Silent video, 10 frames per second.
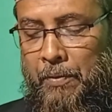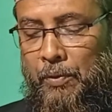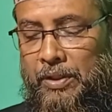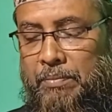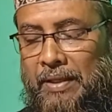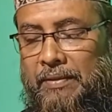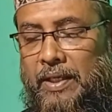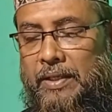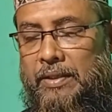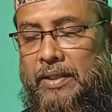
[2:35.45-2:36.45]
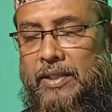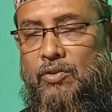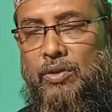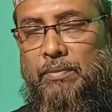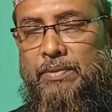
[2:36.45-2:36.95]
অতিমাত্রায়
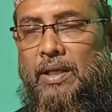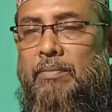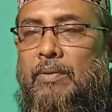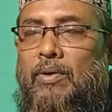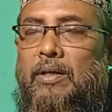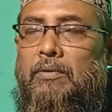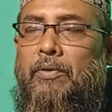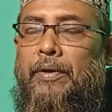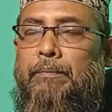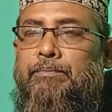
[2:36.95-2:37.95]
লেক্সোটিভ যারা ব্যবহার করে